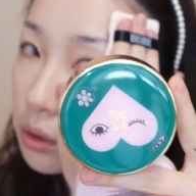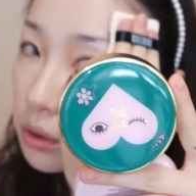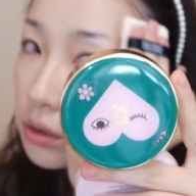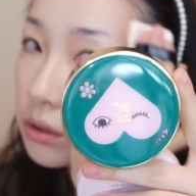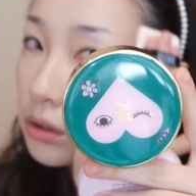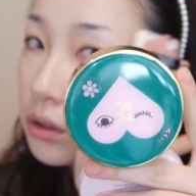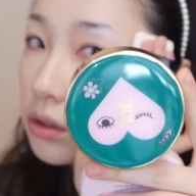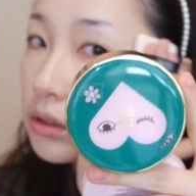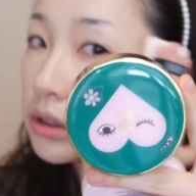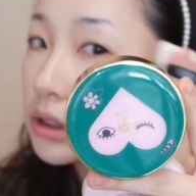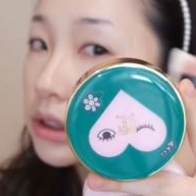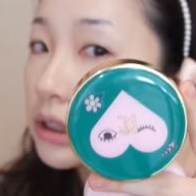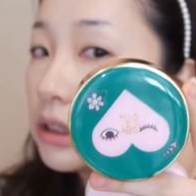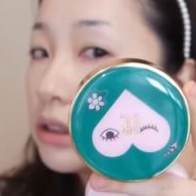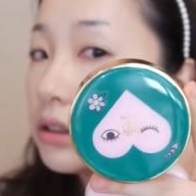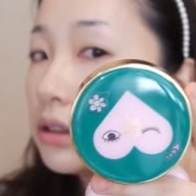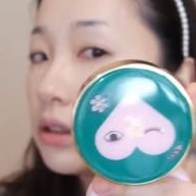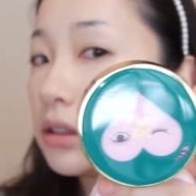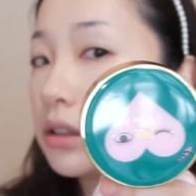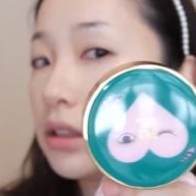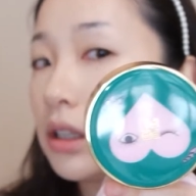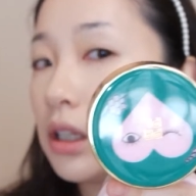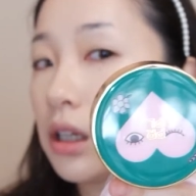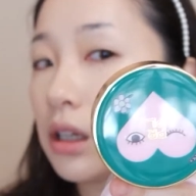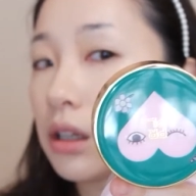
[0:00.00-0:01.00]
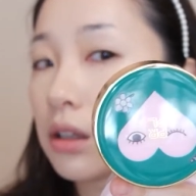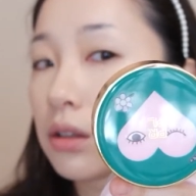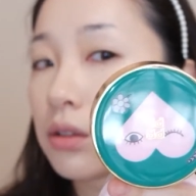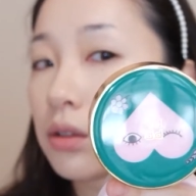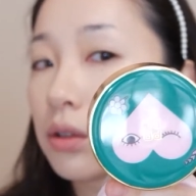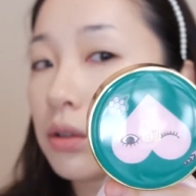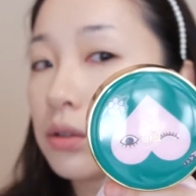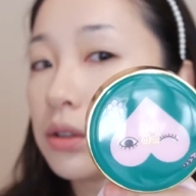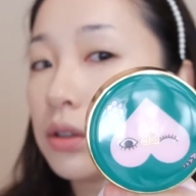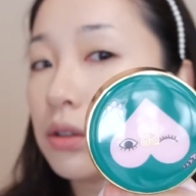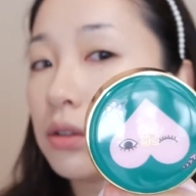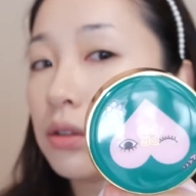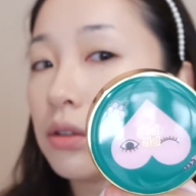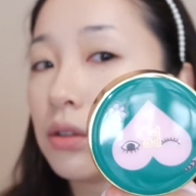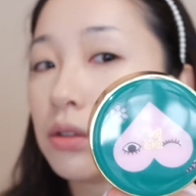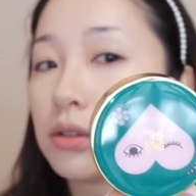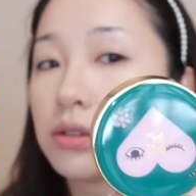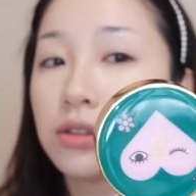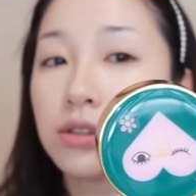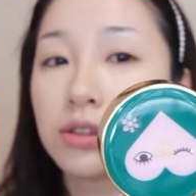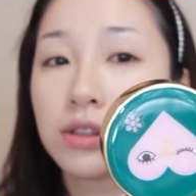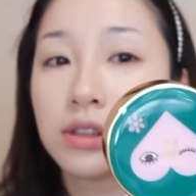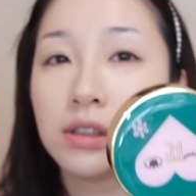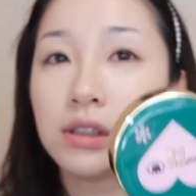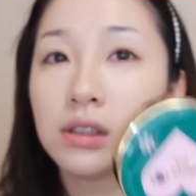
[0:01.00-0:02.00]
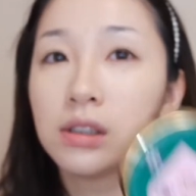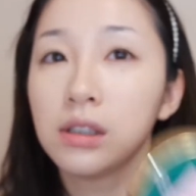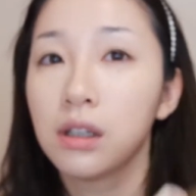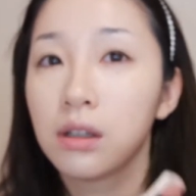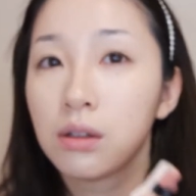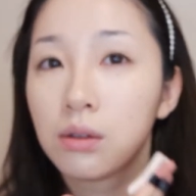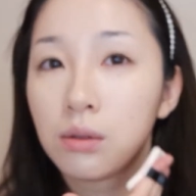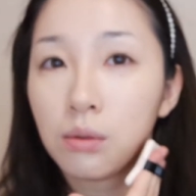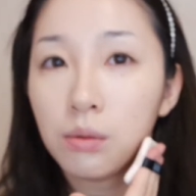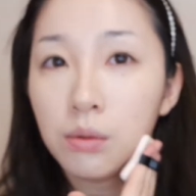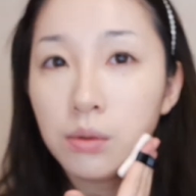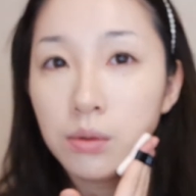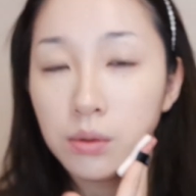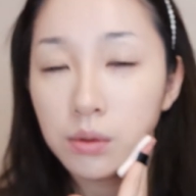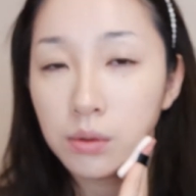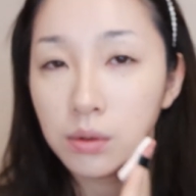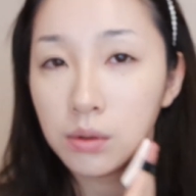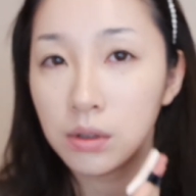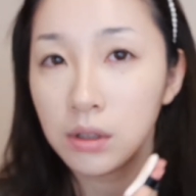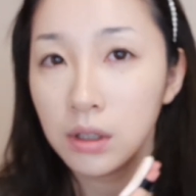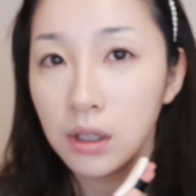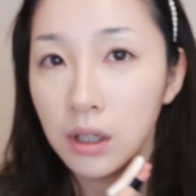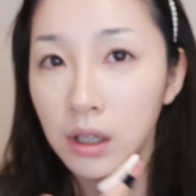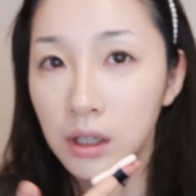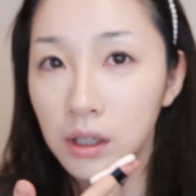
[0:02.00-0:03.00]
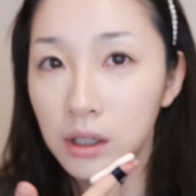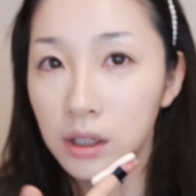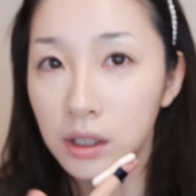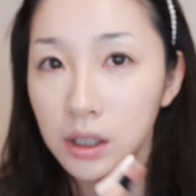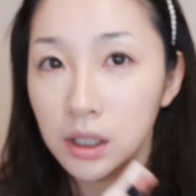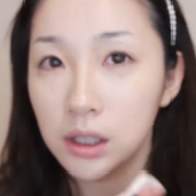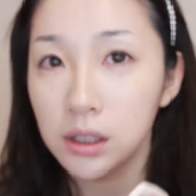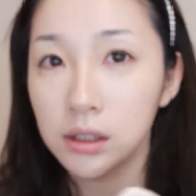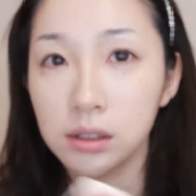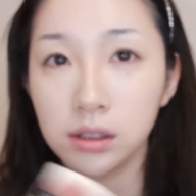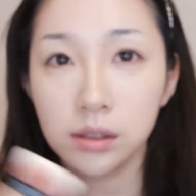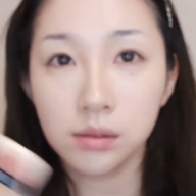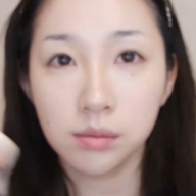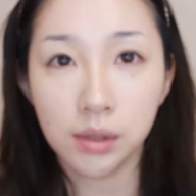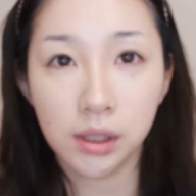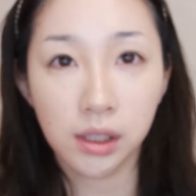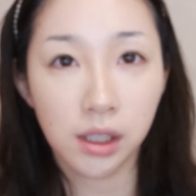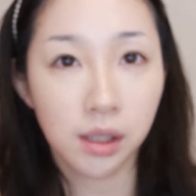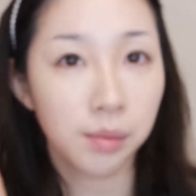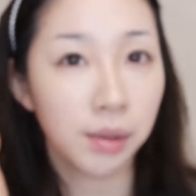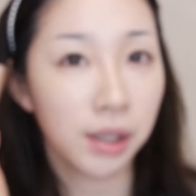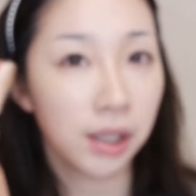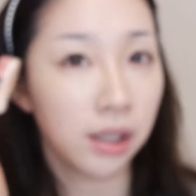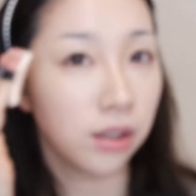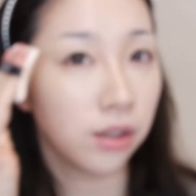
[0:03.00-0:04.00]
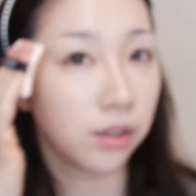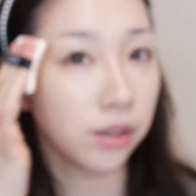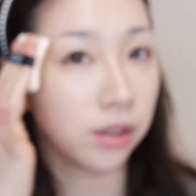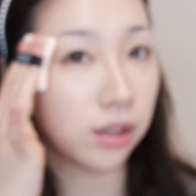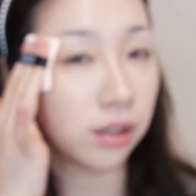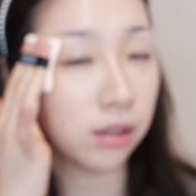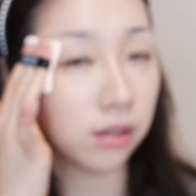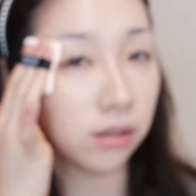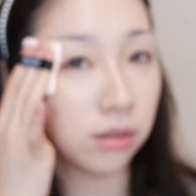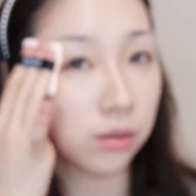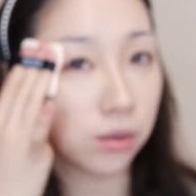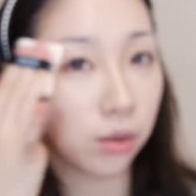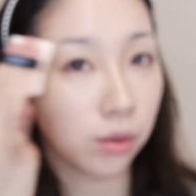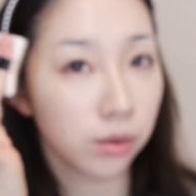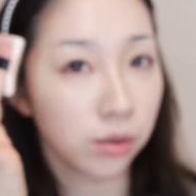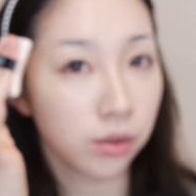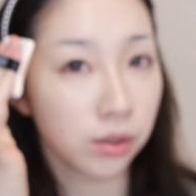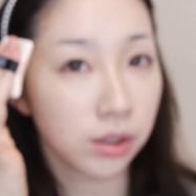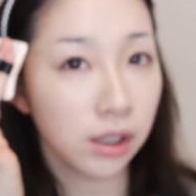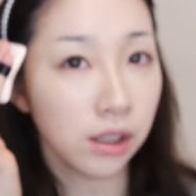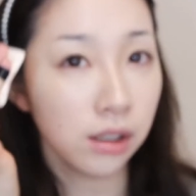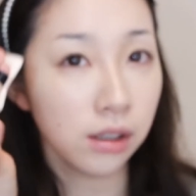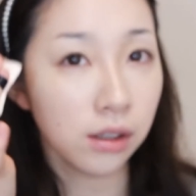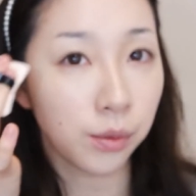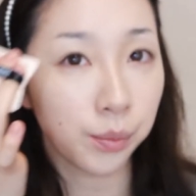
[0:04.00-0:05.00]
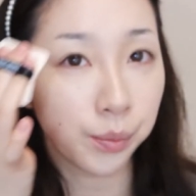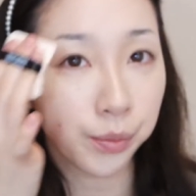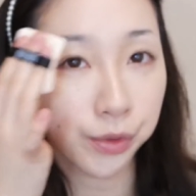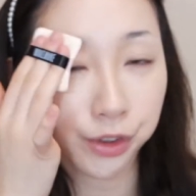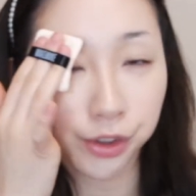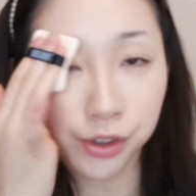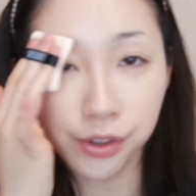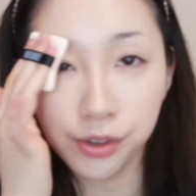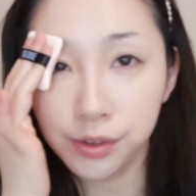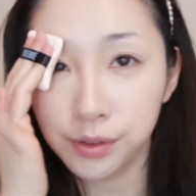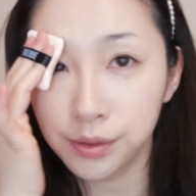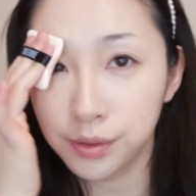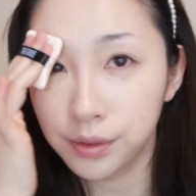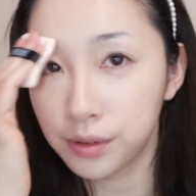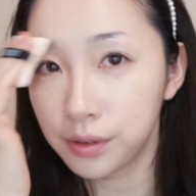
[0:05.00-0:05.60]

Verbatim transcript: 걱정을 했는데 전혀 얼룩지지 않고 깔끔하게 발렸네요. 전혀 차이가 없죠?